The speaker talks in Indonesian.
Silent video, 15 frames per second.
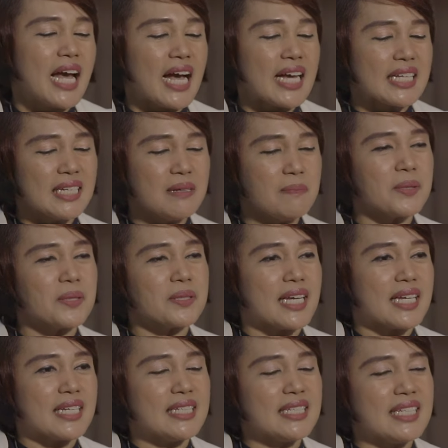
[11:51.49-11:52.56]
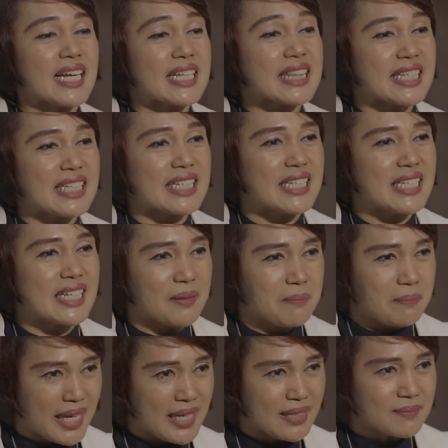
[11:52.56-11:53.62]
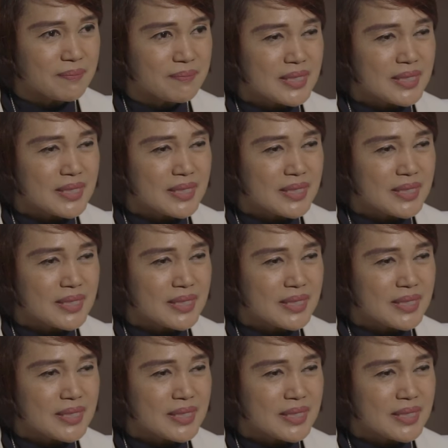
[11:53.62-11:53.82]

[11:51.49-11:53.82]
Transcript: Ada protein yang tinggi lemak,